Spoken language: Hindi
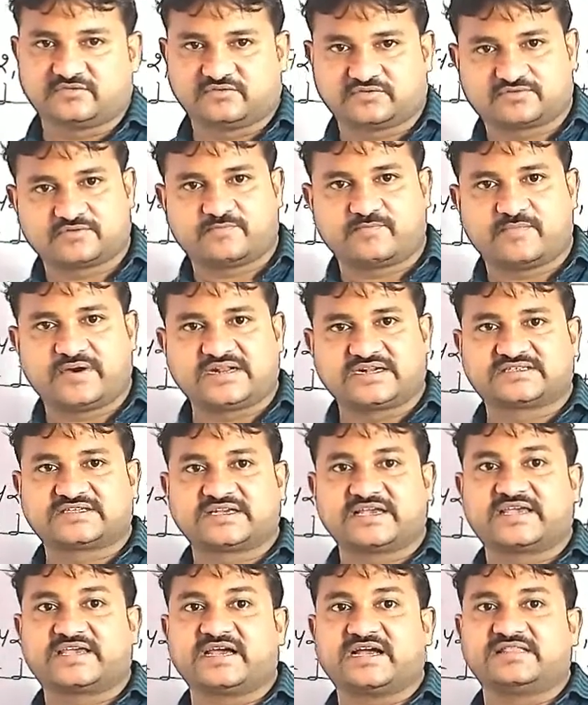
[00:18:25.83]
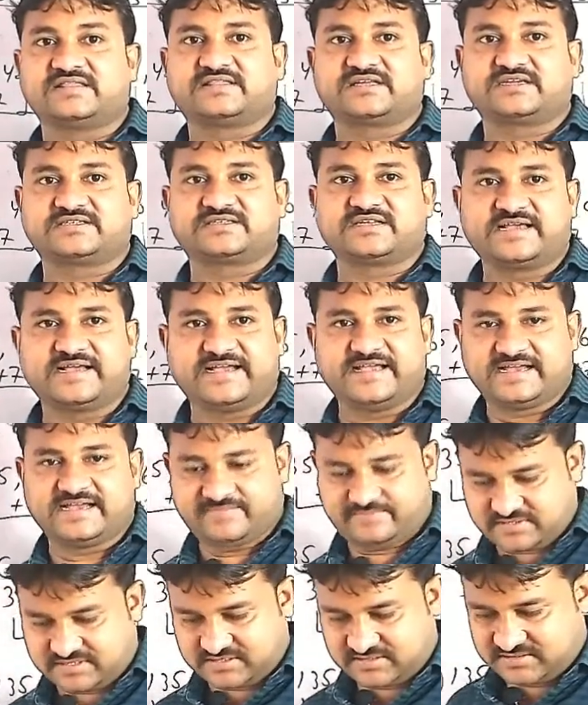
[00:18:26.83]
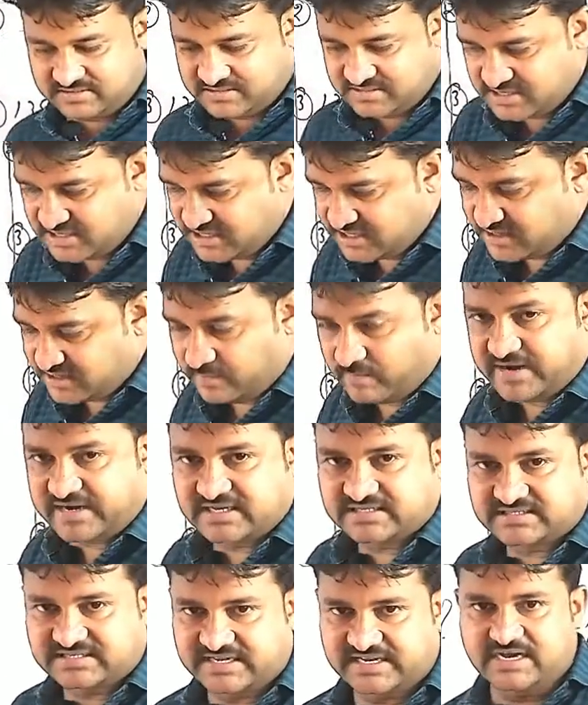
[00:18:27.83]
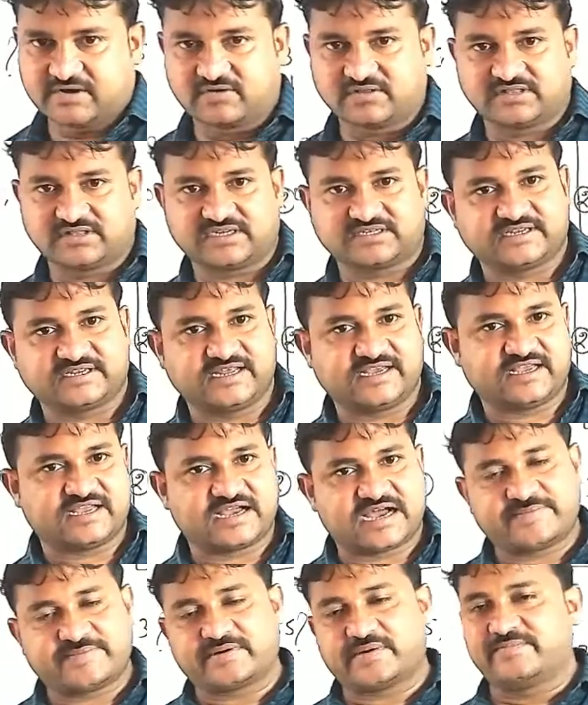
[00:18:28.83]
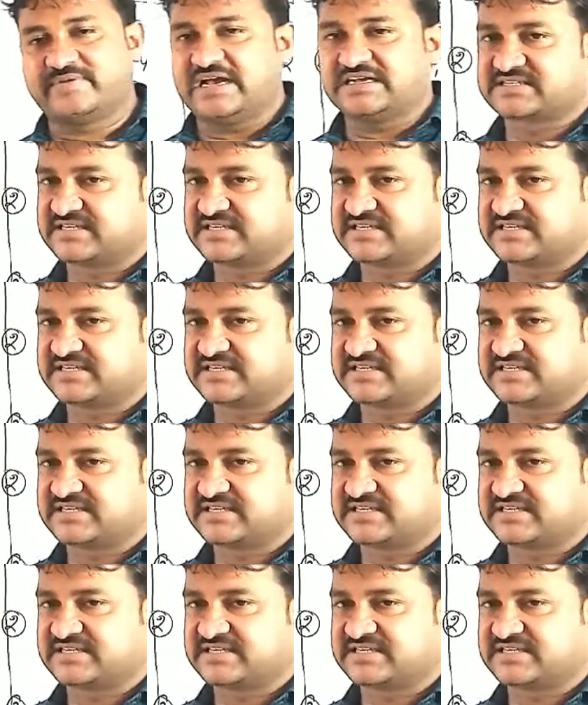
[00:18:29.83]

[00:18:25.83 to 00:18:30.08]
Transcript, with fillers: प्रश्न है दोस्तों वर्ग संख्या अंतर चलेगा यहाँ पर वर्ग संख्या को अंतर चलेगा आप